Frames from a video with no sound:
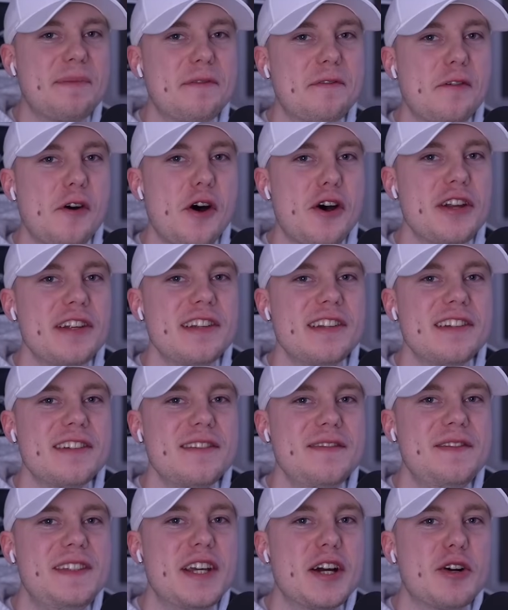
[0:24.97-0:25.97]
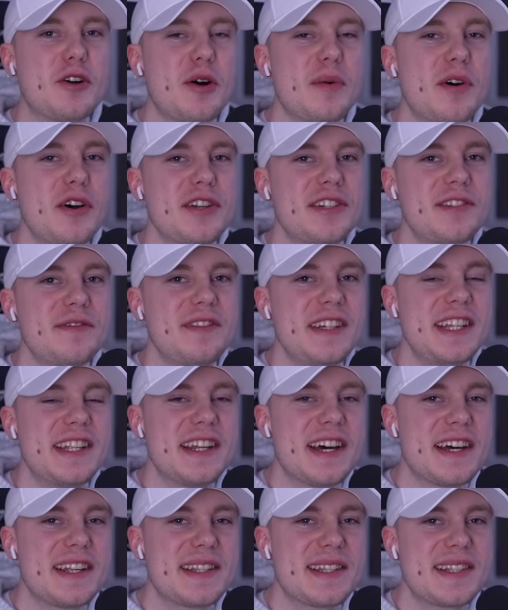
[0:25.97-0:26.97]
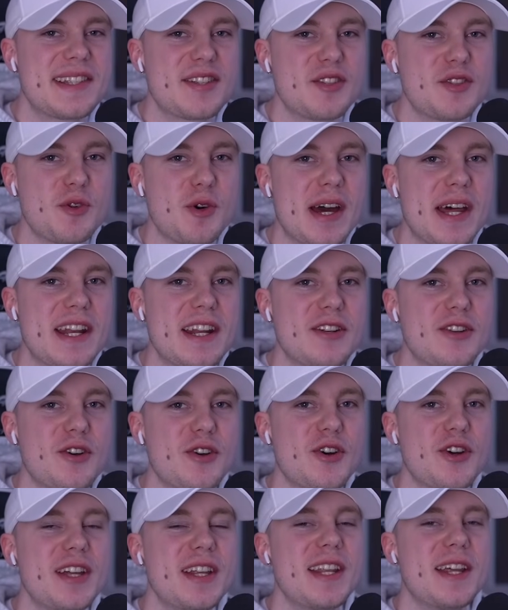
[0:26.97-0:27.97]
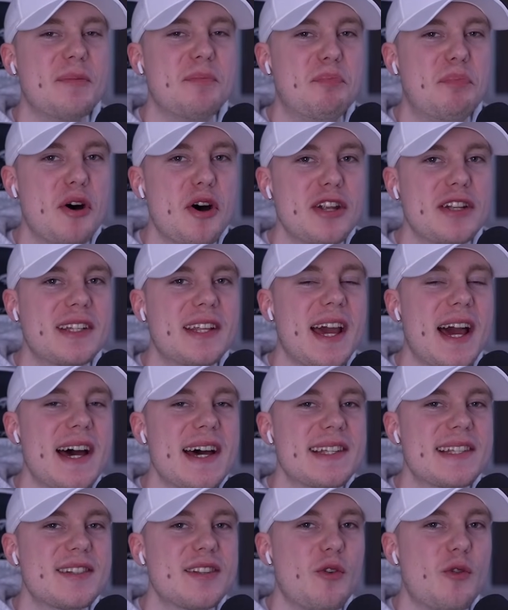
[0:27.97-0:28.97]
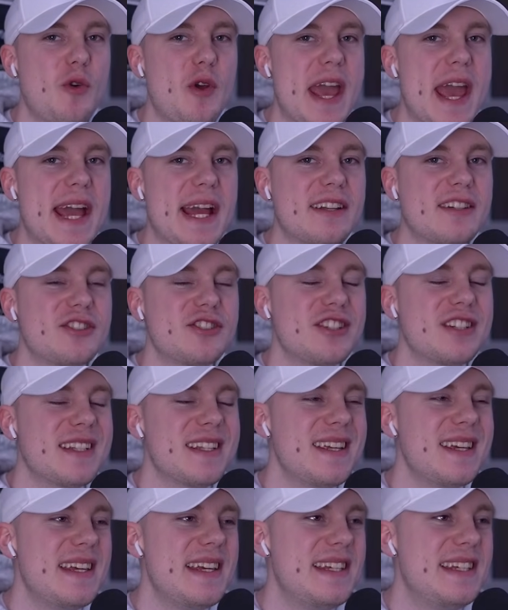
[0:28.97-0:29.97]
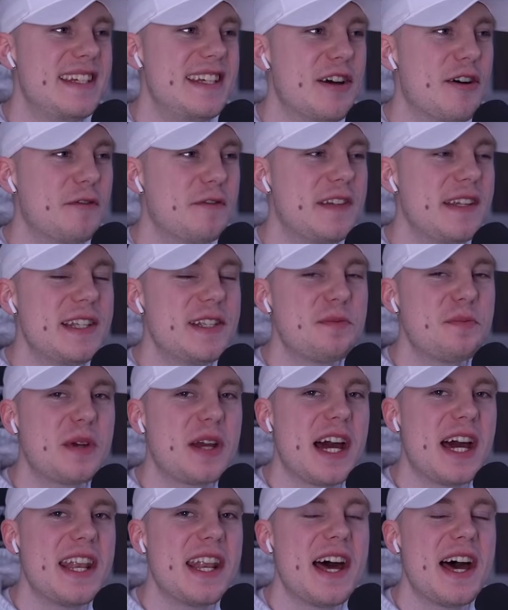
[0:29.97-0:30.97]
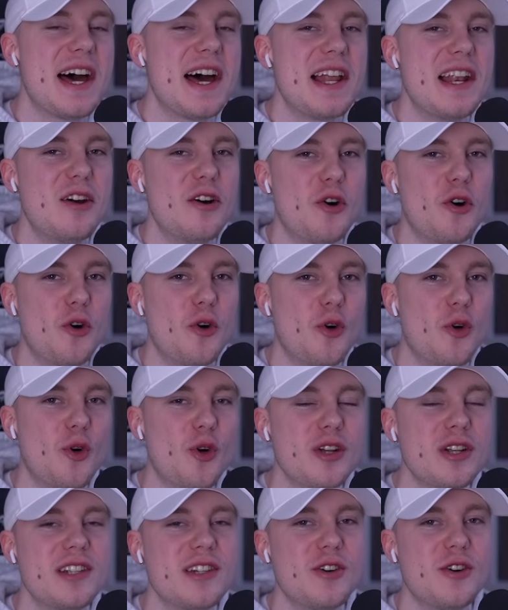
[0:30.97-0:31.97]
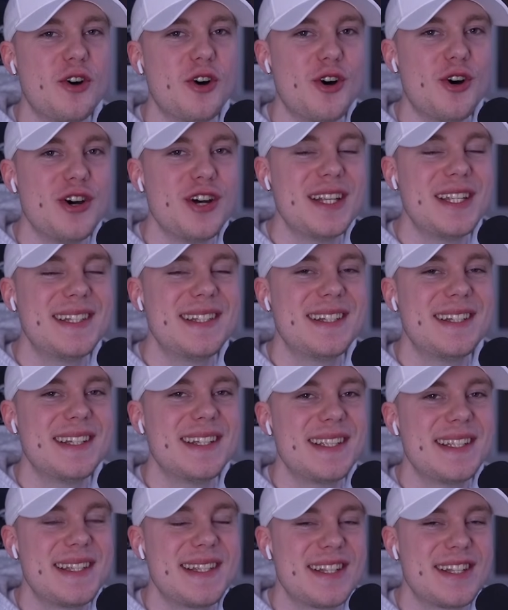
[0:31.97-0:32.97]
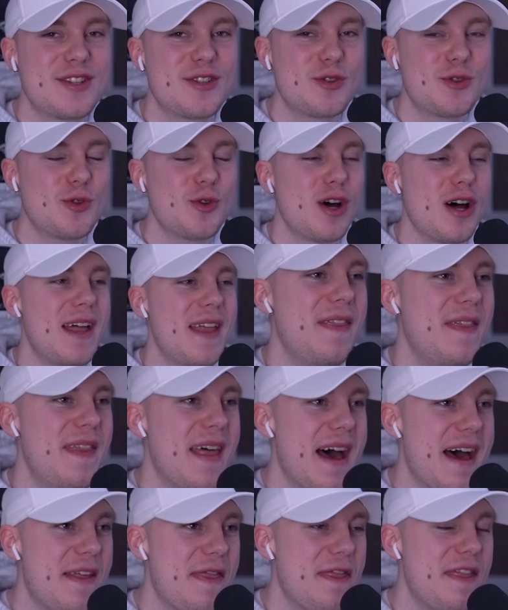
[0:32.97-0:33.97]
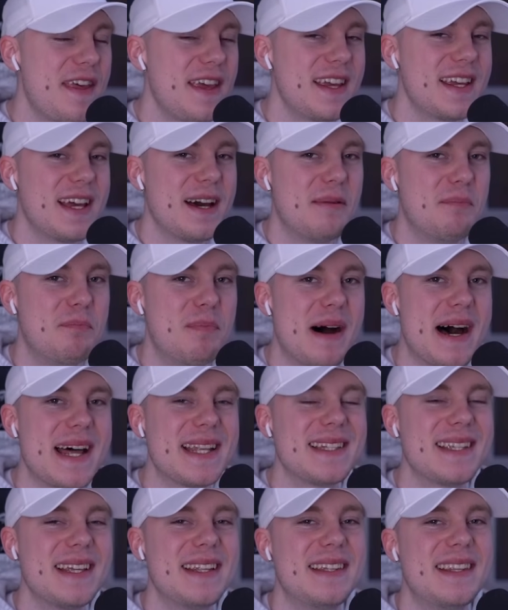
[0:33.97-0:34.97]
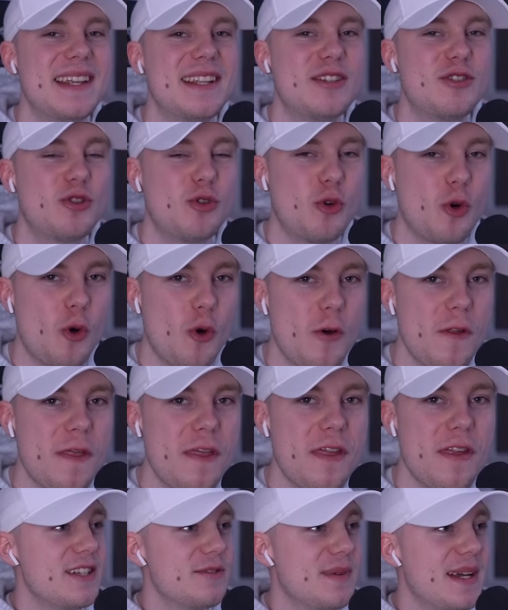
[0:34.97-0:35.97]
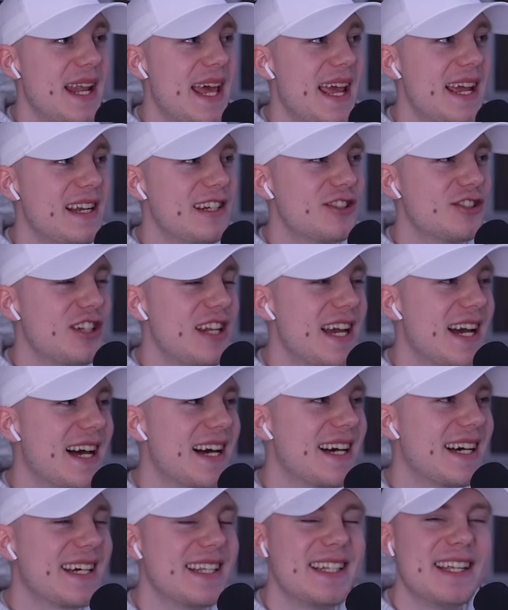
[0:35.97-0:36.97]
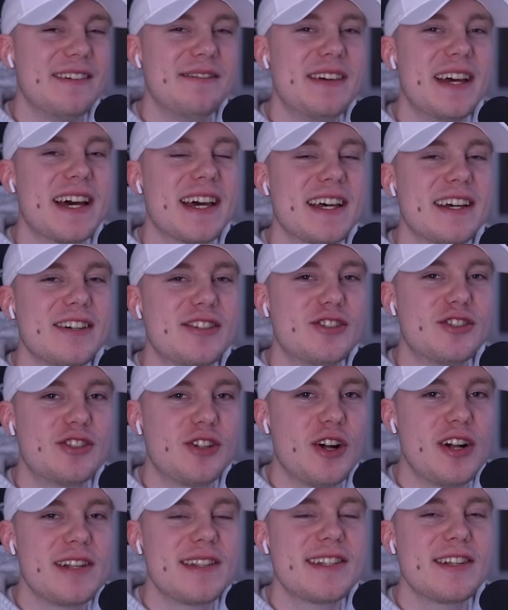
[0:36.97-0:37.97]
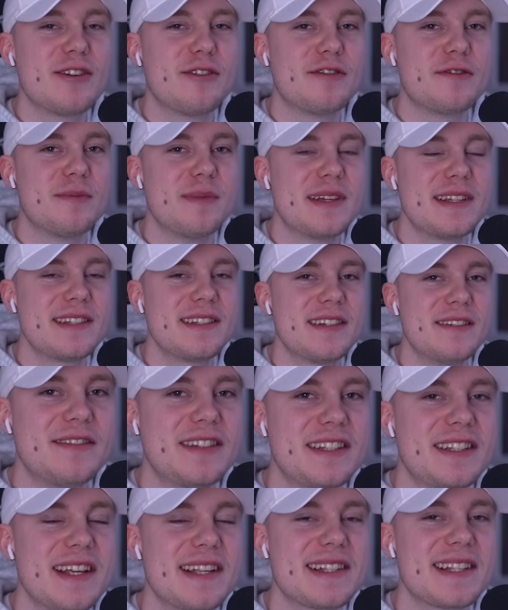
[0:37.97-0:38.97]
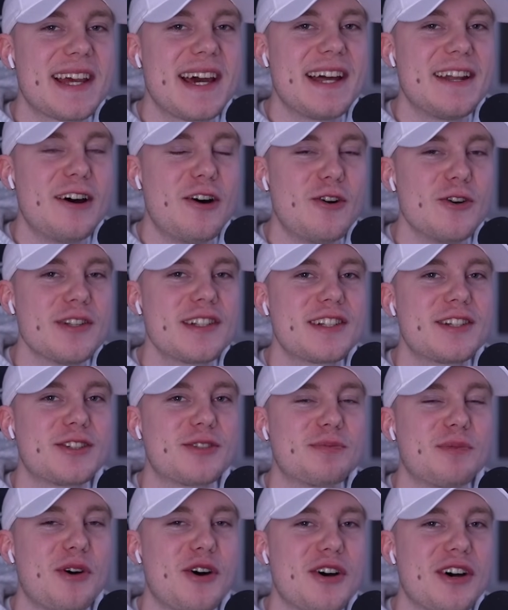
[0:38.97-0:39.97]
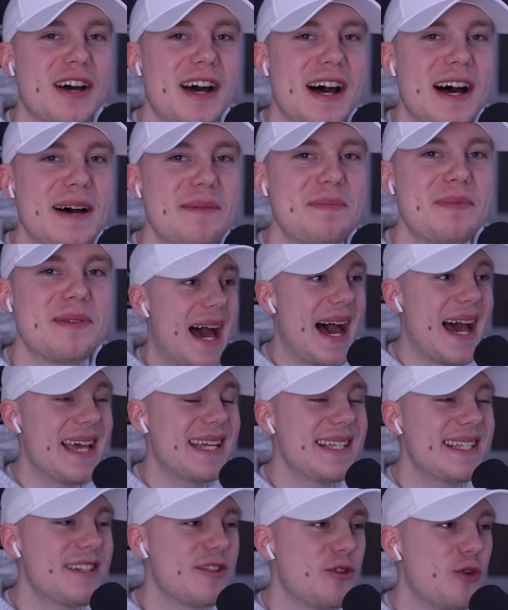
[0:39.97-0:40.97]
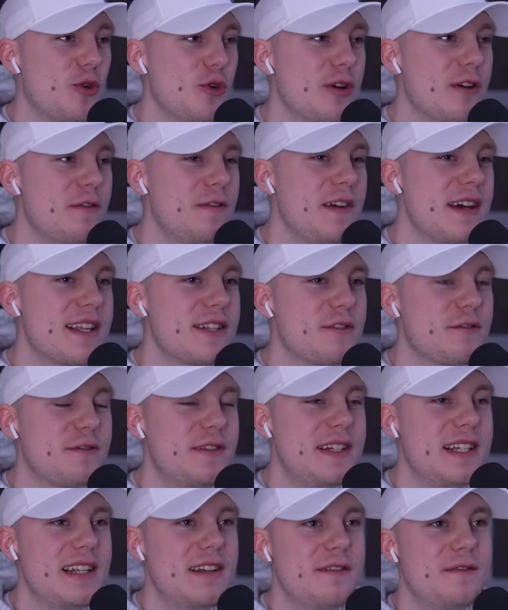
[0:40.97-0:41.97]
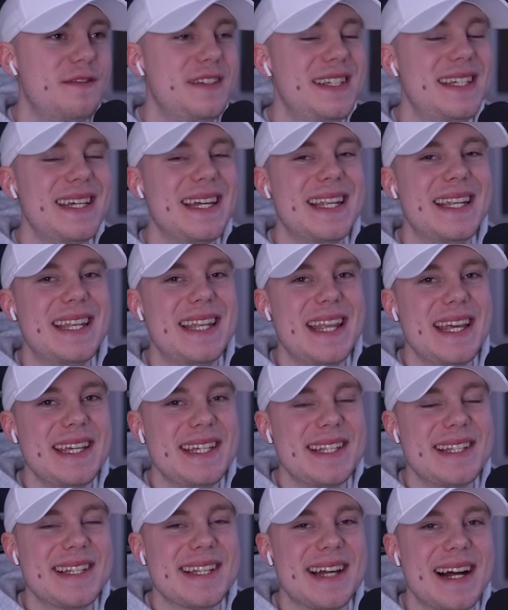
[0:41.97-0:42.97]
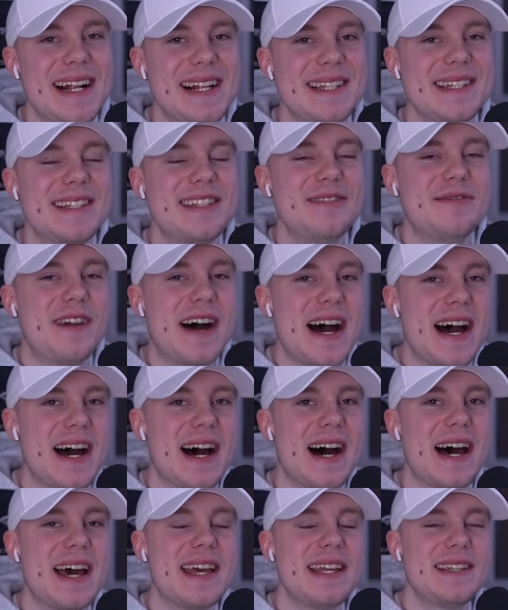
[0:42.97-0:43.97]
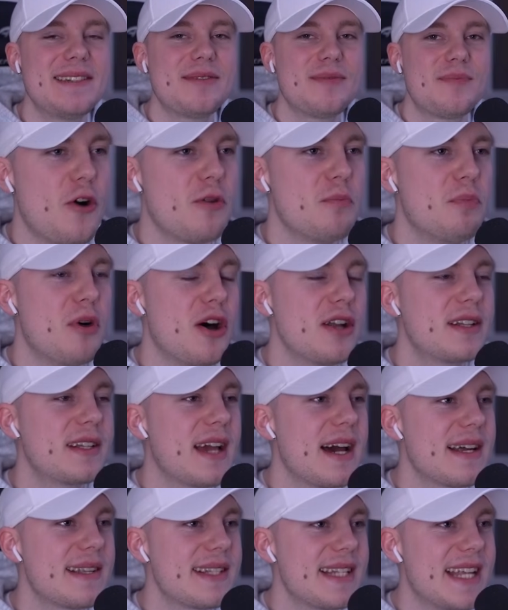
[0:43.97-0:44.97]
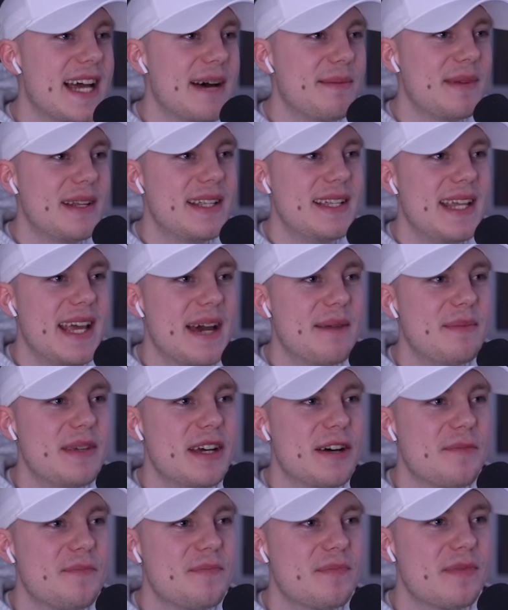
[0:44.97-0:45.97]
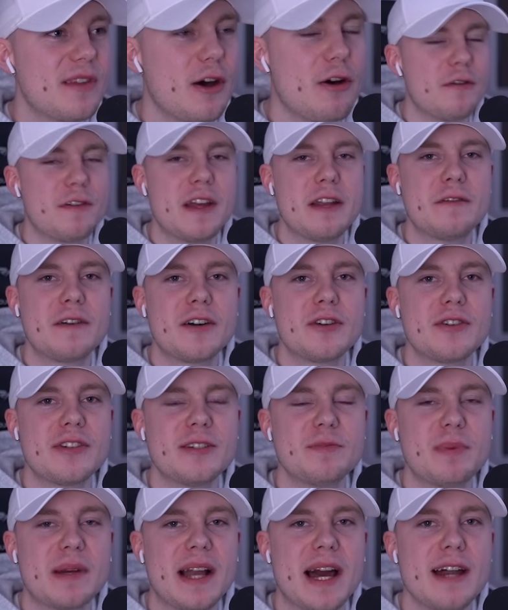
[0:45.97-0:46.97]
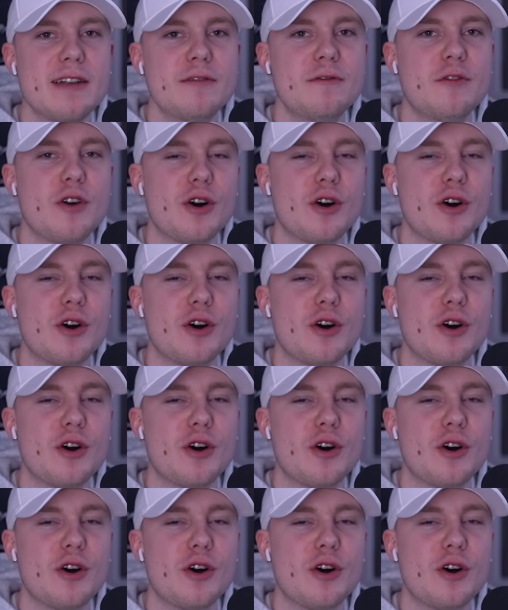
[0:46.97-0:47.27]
ab, Freunde? Wir kommen heute wieder zu einer neuen Podcast-Reaction hier auf diesem Kanal und heute zu Nothing But The Truth. Also meine Englischlehrerin wäre stolz auf mich, wie ich das gerade ausgesprochen habe. Heißt ungefähr so viel wie nichts als die Wahrheit. Auch ein Podcastname, der mir auf jeden Fall noch nicht bekannt